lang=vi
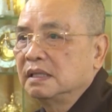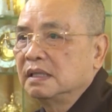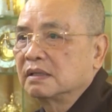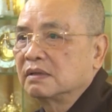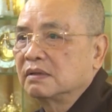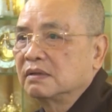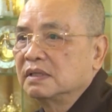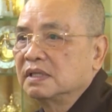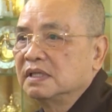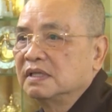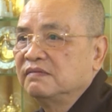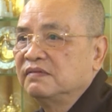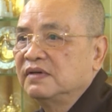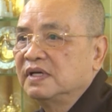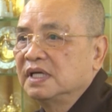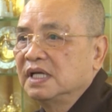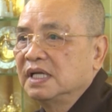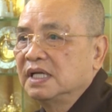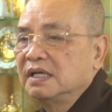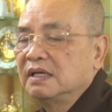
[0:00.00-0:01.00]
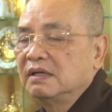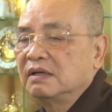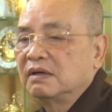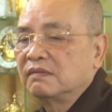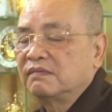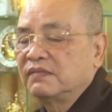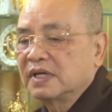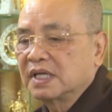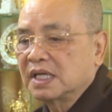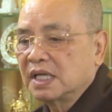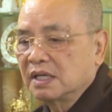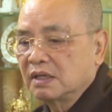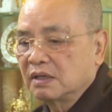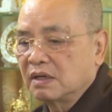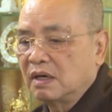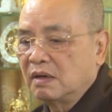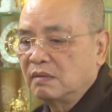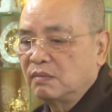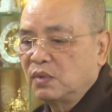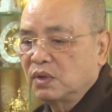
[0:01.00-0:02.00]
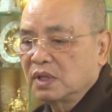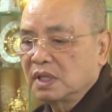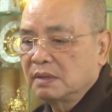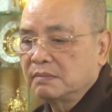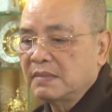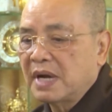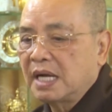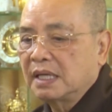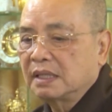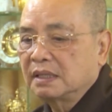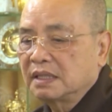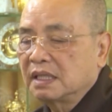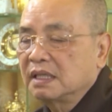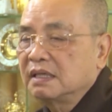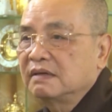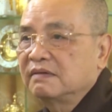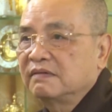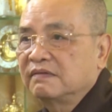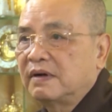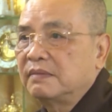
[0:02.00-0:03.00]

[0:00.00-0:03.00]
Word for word: Là con người vươn lên nó phải cần có một cái bản chất,